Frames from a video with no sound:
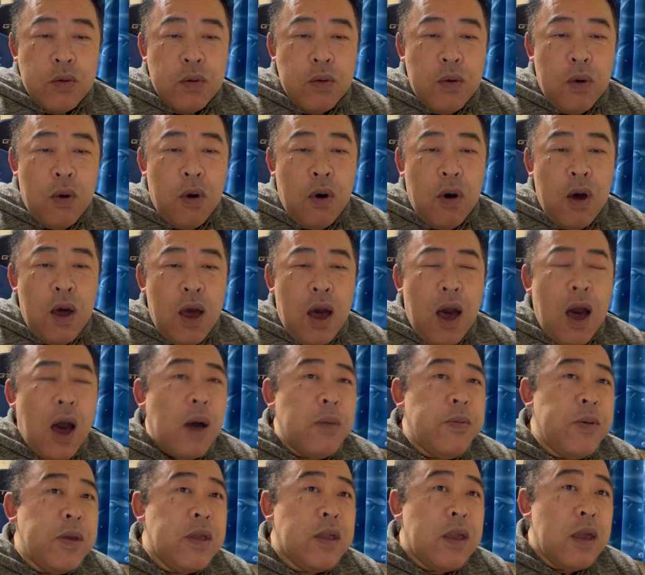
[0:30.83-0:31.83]
を浴
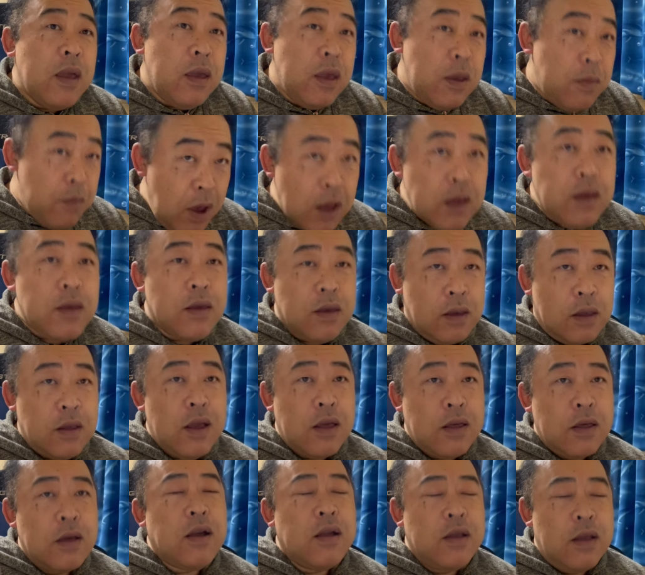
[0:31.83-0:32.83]
びています。
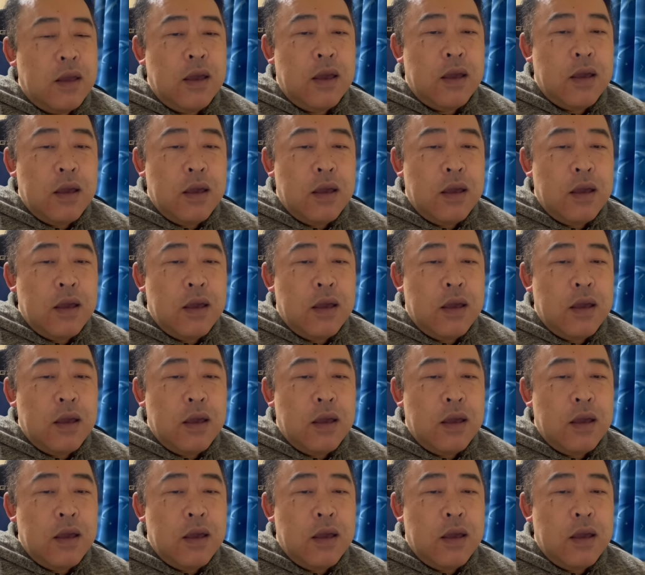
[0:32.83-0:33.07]
確かに。